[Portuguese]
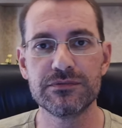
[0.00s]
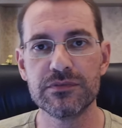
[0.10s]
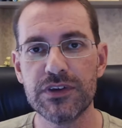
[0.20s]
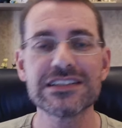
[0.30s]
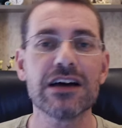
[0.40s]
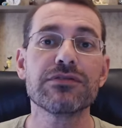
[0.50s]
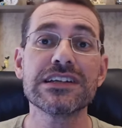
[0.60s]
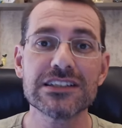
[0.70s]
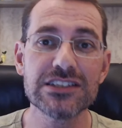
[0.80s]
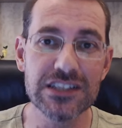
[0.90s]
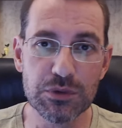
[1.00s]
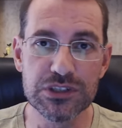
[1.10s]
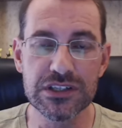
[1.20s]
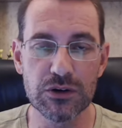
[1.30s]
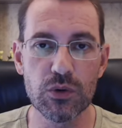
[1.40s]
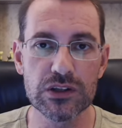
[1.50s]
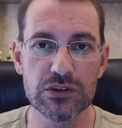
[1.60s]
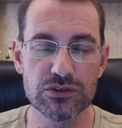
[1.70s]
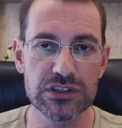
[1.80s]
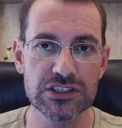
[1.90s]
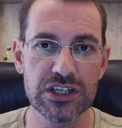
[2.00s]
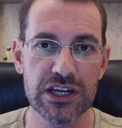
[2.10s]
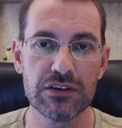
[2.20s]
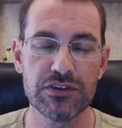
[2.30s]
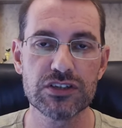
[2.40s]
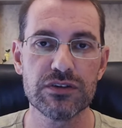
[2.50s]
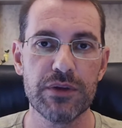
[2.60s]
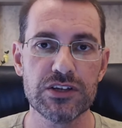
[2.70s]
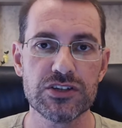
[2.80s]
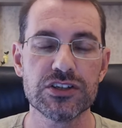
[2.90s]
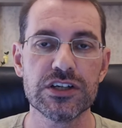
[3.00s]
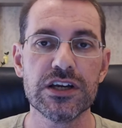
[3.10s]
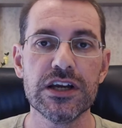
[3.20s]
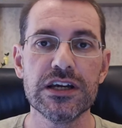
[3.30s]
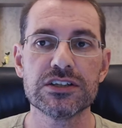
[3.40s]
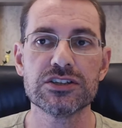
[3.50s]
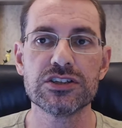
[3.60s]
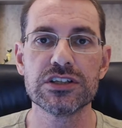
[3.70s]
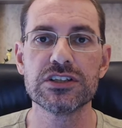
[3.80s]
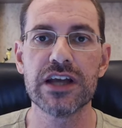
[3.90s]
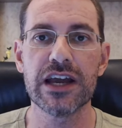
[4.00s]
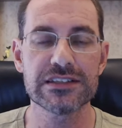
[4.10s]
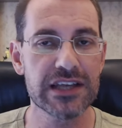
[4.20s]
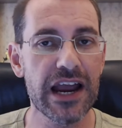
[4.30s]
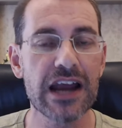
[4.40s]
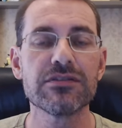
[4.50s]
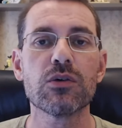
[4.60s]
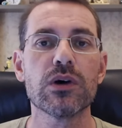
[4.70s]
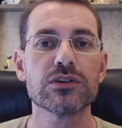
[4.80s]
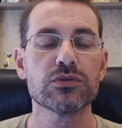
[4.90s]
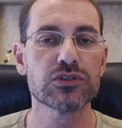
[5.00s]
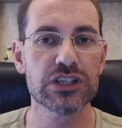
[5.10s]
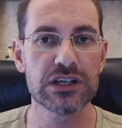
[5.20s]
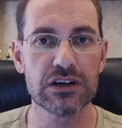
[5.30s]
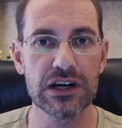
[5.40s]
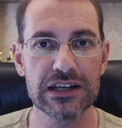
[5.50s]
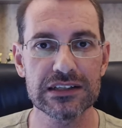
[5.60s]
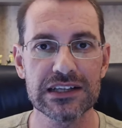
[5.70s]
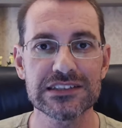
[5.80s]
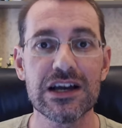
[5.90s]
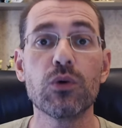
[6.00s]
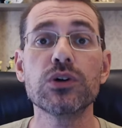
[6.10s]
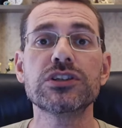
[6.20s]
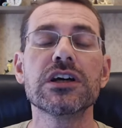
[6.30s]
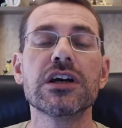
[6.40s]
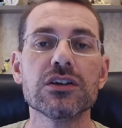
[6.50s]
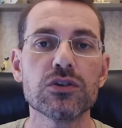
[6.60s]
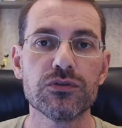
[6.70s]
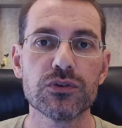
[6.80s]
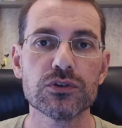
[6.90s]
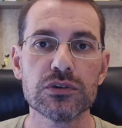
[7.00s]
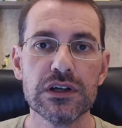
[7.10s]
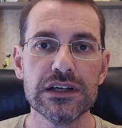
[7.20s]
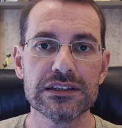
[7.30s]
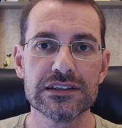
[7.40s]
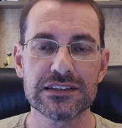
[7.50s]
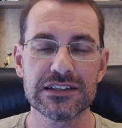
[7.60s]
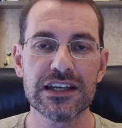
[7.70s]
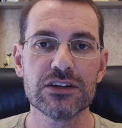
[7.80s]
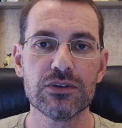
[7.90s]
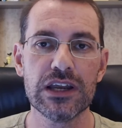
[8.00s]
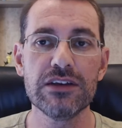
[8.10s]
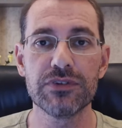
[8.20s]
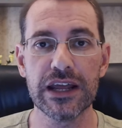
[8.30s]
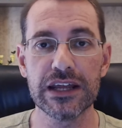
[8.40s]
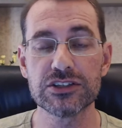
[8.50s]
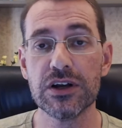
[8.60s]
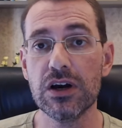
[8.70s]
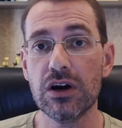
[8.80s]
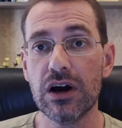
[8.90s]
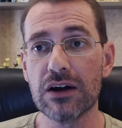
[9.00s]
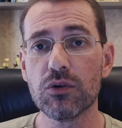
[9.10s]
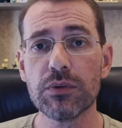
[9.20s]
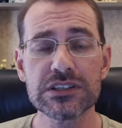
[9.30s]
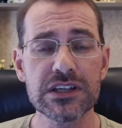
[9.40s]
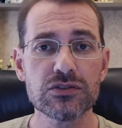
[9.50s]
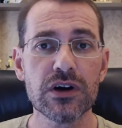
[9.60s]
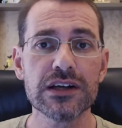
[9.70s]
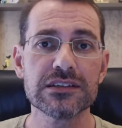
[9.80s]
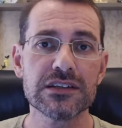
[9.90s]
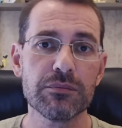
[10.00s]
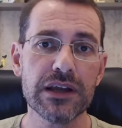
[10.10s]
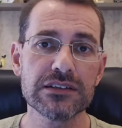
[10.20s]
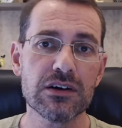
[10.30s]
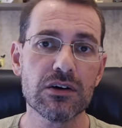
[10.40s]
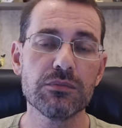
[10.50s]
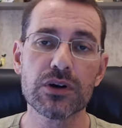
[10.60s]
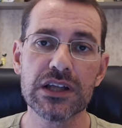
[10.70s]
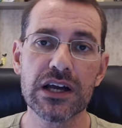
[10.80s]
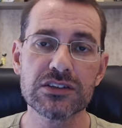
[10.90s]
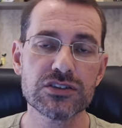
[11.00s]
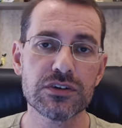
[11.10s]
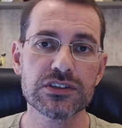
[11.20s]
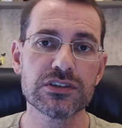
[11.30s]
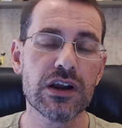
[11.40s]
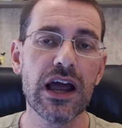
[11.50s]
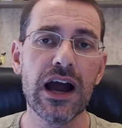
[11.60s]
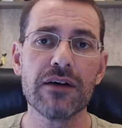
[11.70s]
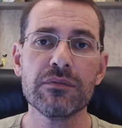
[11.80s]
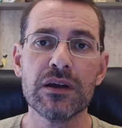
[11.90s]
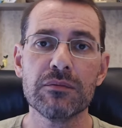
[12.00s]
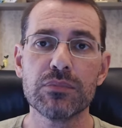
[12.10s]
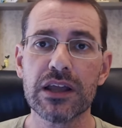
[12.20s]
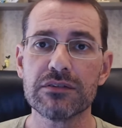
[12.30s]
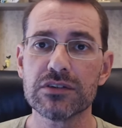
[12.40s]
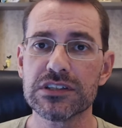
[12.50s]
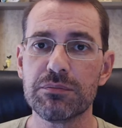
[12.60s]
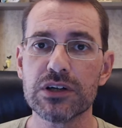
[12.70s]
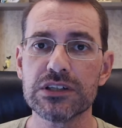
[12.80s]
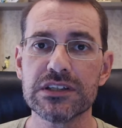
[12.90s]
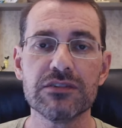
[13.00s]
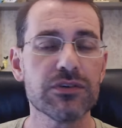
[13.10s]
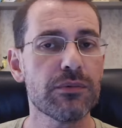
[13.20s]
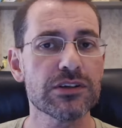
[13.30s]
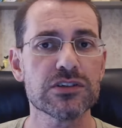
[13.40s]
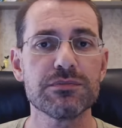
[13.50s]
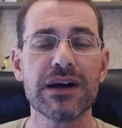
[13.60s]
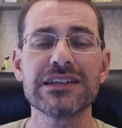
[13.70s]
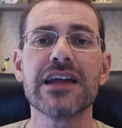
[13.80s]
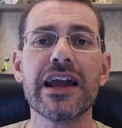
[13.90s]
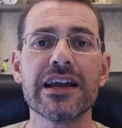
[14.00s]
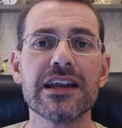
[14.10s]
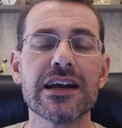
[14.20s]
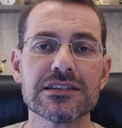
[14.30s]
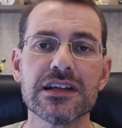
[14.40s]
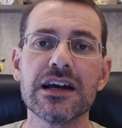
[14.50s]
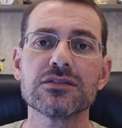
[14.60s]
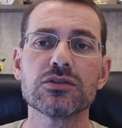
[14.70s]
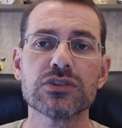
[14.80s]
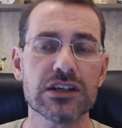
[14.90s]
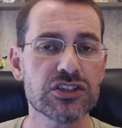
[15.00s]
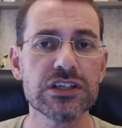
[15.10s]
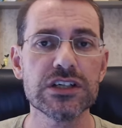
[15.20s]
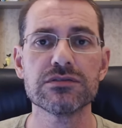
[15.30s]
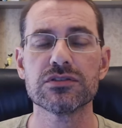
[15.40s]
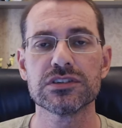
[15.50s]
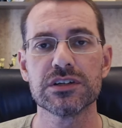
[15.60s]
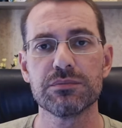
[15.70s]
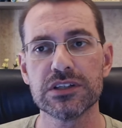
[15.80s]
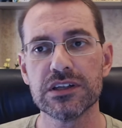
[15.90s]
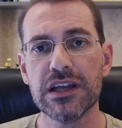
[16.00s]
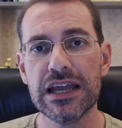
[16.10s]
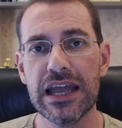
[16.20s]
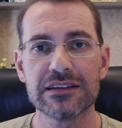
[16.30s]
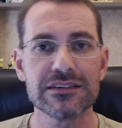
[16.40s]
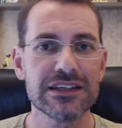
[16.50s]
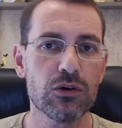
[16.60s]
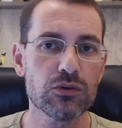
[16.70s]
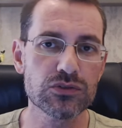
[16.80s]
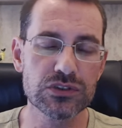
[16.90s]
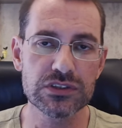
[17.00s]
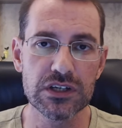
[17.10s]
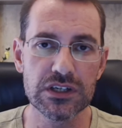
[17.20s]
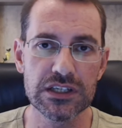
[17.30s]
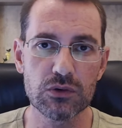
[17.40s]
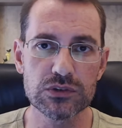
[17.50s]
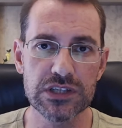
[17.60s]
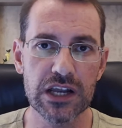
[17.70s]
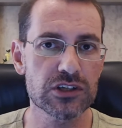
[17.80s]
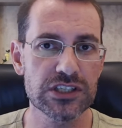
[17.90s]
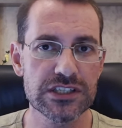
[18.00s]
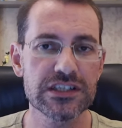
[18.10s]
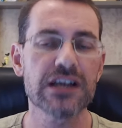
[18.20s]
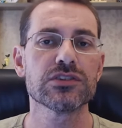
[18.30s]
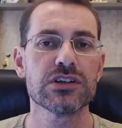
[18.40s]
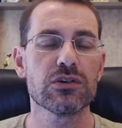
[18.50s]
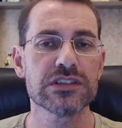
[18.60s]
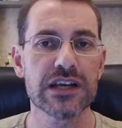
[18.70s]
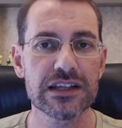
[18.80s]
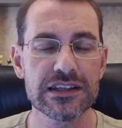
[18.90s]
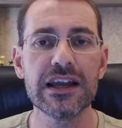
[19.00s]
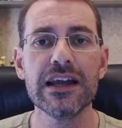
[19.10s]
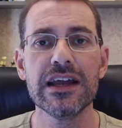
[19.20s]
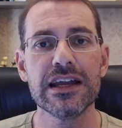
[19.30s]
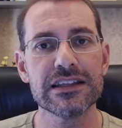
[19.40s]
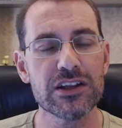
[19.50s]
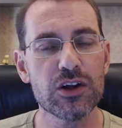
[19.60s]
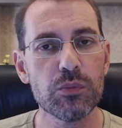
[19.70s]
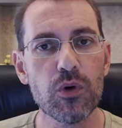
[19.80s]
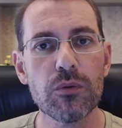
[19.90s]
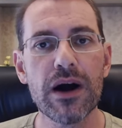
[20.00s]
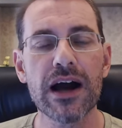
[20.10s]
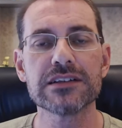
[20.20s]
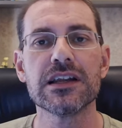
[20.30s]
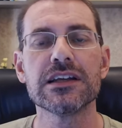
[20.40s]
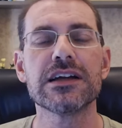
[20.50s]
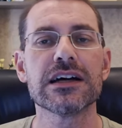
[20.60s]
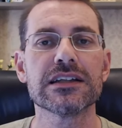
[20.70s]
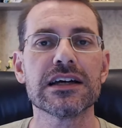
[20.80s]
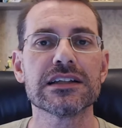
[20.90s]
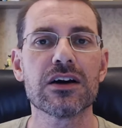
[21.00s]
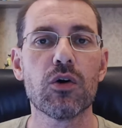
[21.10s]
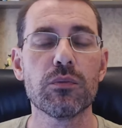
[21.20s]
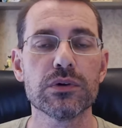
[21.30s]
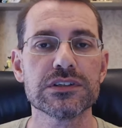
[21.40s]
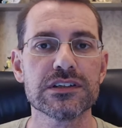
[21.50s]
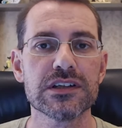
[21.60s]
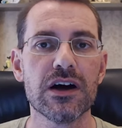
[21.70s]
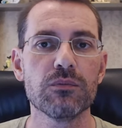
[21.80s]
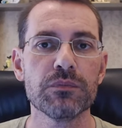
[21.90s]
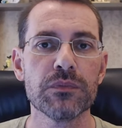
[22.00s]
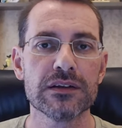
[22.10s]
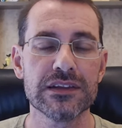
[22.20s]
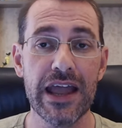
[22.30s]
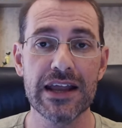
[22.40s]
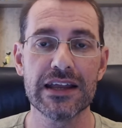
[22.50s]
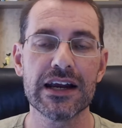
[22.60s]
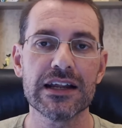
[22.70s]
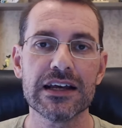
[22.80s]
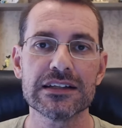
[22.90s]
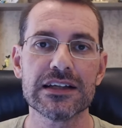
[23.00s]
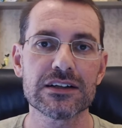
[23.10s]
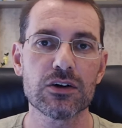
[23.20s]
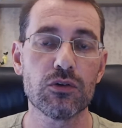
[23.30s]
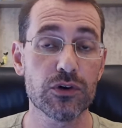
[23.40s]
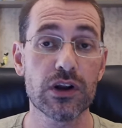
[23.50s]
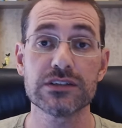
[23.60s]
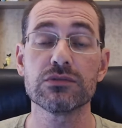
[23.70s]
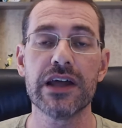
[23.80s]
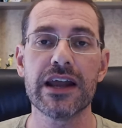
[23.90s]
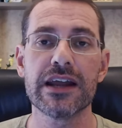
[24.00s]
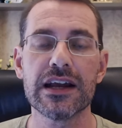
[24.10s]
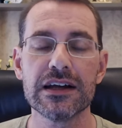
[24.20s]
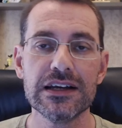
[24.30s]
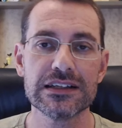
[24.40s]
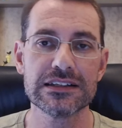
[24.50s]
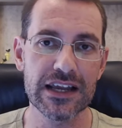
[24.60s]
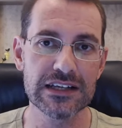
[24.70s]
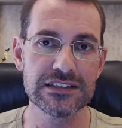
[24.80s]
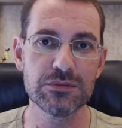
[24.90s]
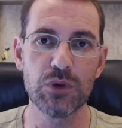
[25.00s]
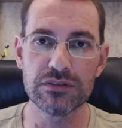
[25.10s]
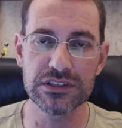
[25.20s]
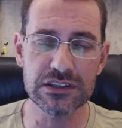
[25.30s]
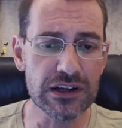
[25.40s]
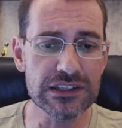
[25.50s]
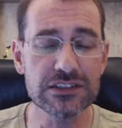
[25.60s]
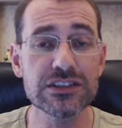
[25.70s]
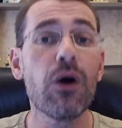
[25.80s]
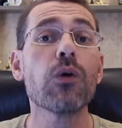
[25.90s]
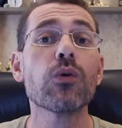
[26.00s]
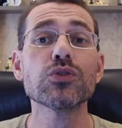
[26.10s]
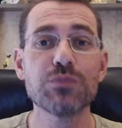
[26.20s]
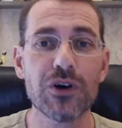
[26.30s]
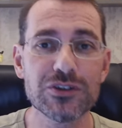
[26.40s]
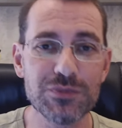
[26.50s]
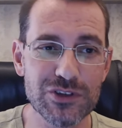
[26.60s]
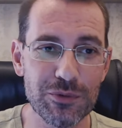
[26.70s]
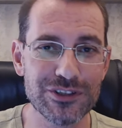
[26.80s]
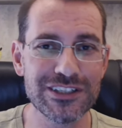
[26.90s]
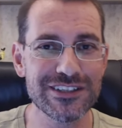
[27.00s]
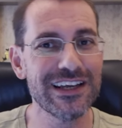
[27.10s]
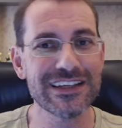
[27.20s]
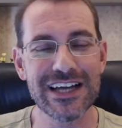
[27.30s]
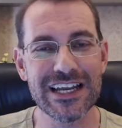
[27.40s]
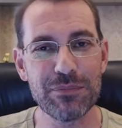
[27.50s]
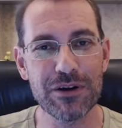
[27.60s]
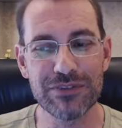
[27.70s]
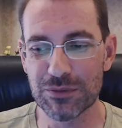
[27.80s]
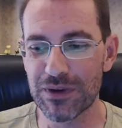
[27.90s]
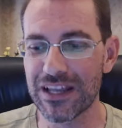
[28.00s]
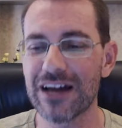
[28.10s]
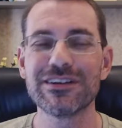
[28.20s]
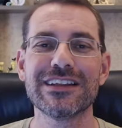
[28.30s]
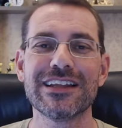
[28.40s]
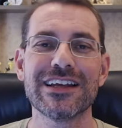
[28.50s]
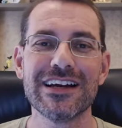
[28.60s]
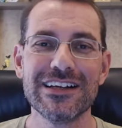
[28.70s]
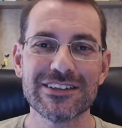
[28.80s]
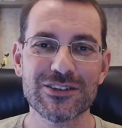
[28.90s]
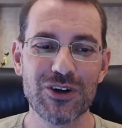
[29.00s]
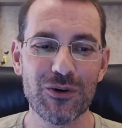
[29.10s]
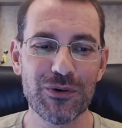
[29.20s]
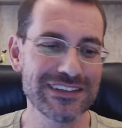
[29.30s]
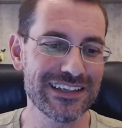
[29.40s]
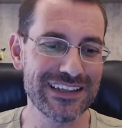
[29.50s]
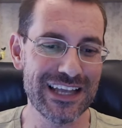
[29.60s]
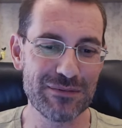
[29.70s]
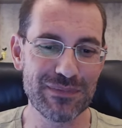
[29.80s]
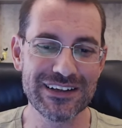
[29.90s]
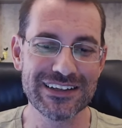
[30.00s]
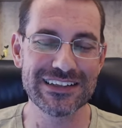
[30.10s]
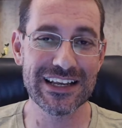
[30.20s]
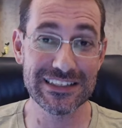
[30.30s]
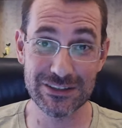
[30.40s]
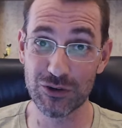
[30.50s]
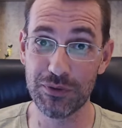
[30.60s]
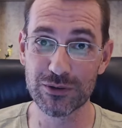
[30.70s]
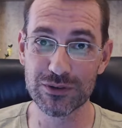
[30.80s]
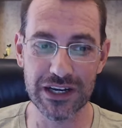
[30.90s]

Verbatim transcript: vis a vis a distribuição e quanto isso está gerando efetivamente de, de, de reserva, quanto a, a saúde do fundo está seguindo ali em frente. Algumas questões também são importantes de você olhar, porque você pode ter informações mais técnicas, né, dos ativos, você pode, em, em alguns em alguns relatórios iniciais você consegue até entender um pouco mais ali da, da, da composição técnica, né, da configuração técnica daqueles imóveis. Então, esses são alguns pontos, mas como eu disse, daria para fazer uma live inteira só com esse tema da questão número